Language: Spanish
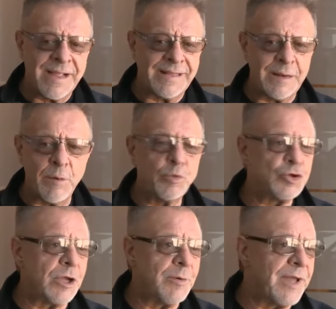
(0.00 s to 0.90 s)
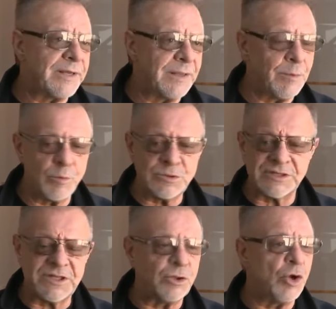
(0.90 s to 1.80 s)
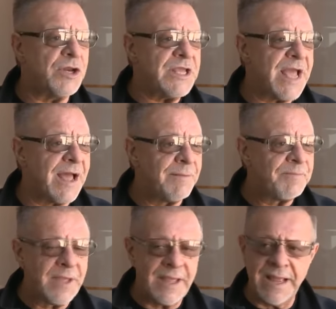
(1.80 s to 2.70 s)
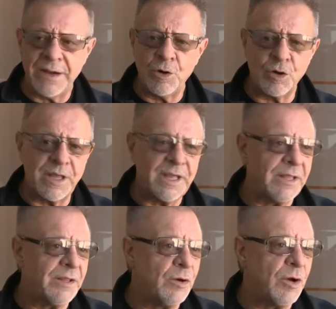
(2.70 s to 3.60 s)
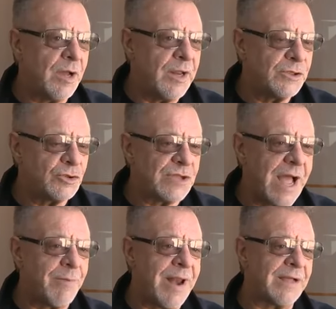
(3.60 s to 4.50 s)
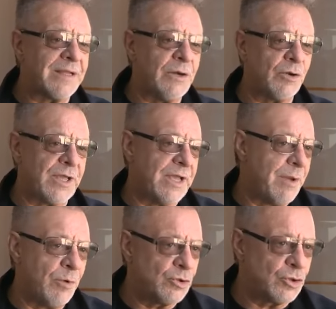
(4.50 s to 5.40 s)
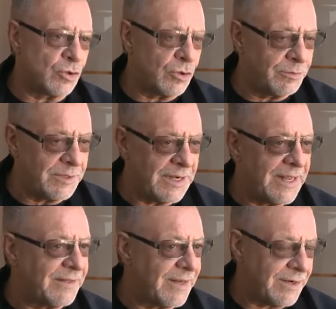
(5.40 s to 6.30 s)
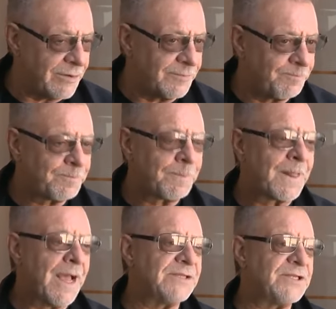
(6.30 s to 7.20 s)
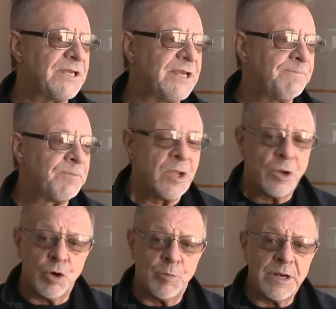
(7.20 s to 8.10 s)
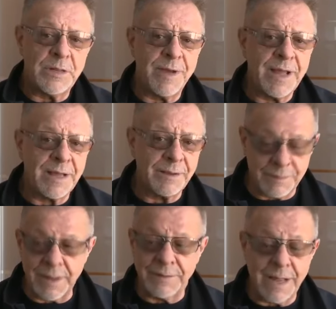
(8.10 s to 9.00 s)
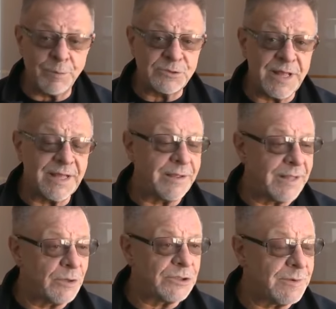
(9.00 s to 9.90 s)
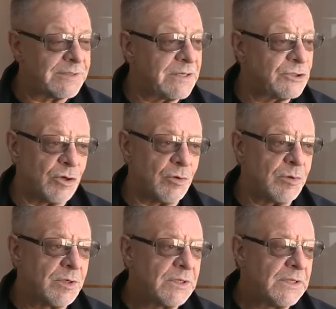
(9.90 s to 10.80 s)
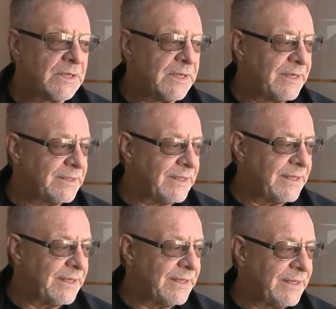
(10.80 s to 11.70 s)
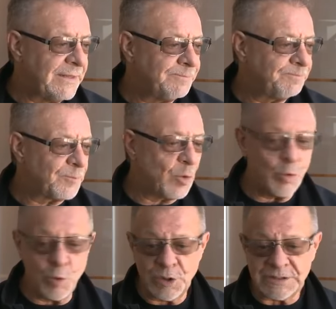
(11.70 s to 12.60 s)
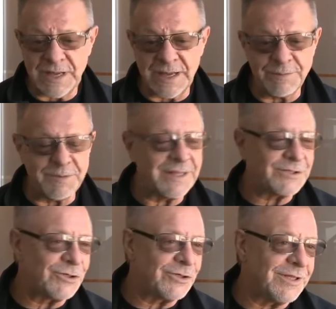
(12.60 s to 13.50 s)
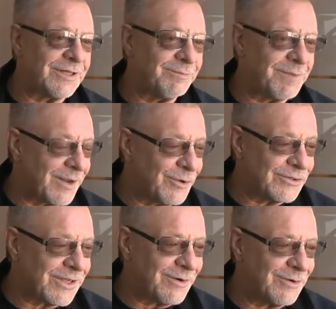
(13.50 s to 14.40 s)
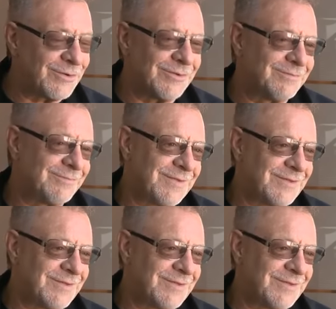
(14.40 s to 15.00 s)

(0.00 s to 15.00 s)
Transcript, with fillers: que tenemos mucho que ver, tenemos mucha sintonía en lo que ellos hablan y lo que hablo yo con mis letras, ¿no? Así que como él iba, hay posibilidad de que esta noche vaya al show, este hubo esa invitación de, para conocerlo, ¿no?